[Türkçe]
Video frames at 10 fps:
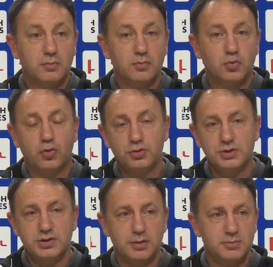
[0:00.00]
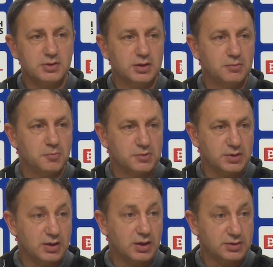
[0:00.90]
bu oynayacağımız
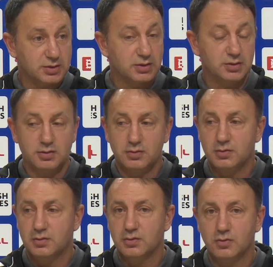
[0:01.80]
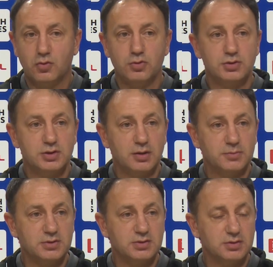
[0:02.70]
rakibimize karşı
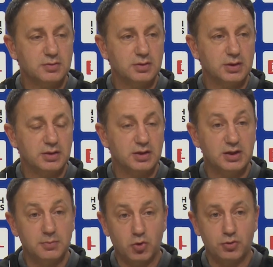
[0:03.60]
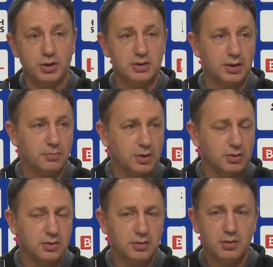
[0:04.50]
oynayacağımız e, rakibe odaklanmak,
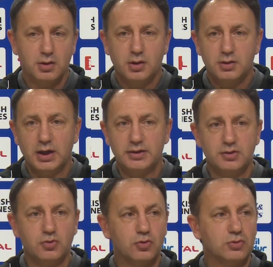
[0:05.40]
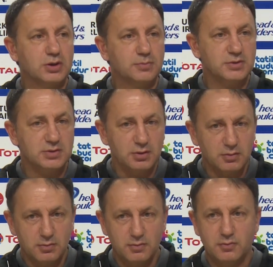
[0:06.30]
kendi doğrularımızı
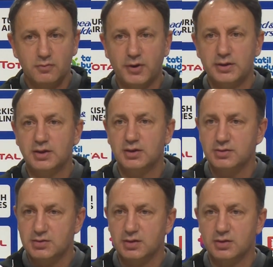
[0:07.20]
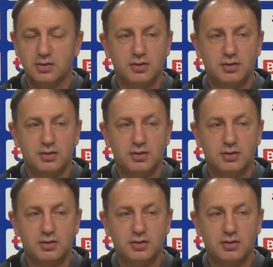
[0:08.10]
fark yaratacak